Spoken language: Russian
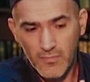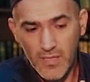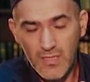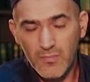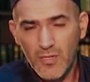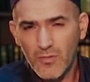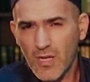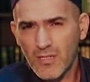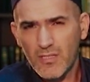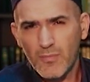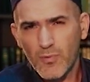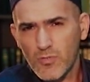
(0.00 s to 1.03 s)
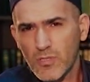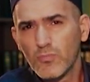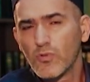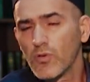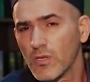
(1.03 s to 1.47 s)
Понимаю, как не
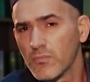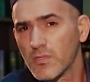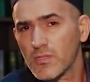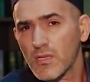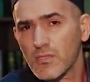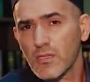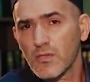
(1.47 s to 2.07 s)
просто многим из нас